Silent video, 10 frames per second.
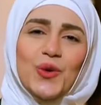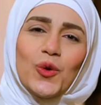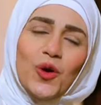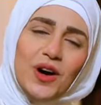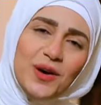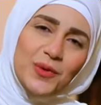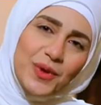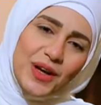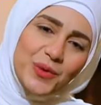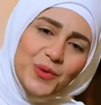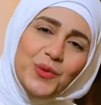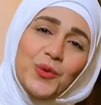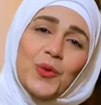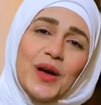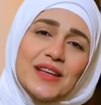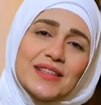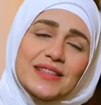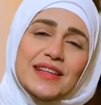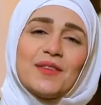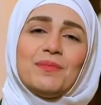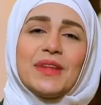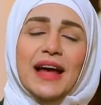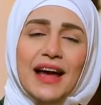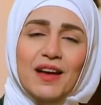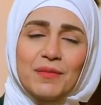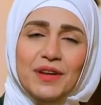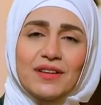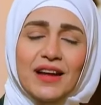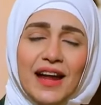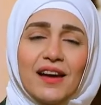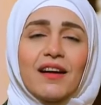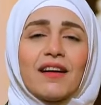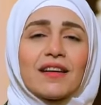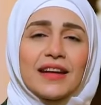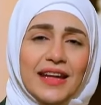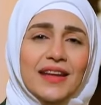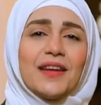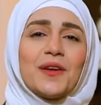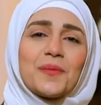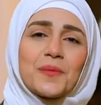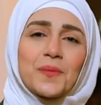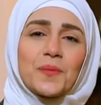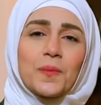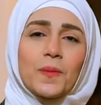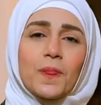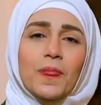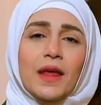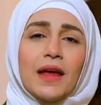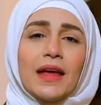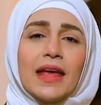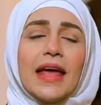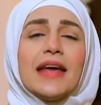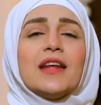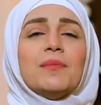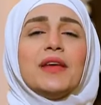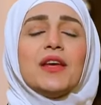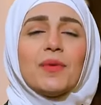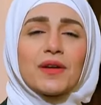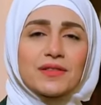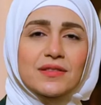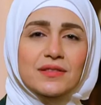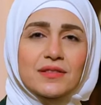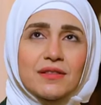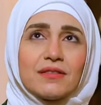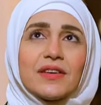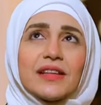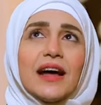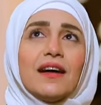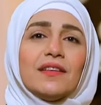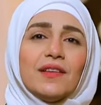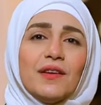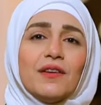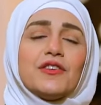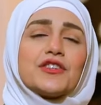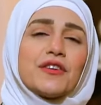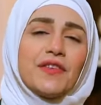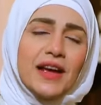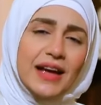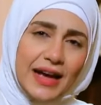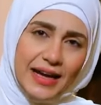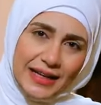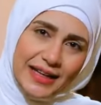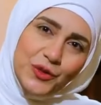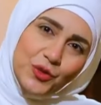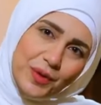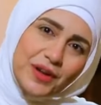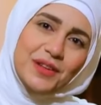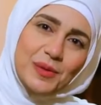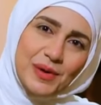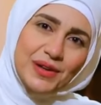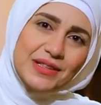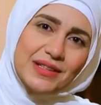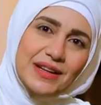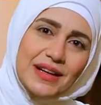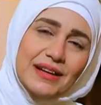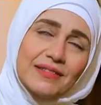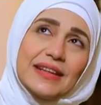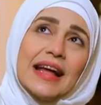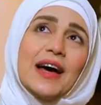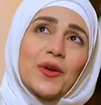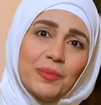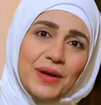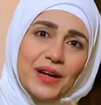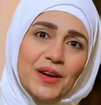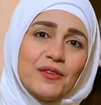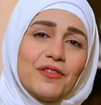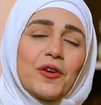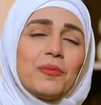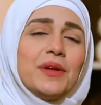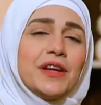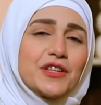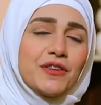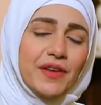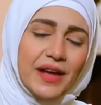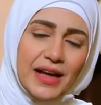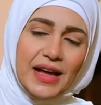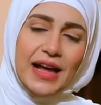يقال له أويس ابن عامر القرني كان به برص فدعا الله فشفاه كان عنده مرض البرص فدعا ربنا فربنا شفاه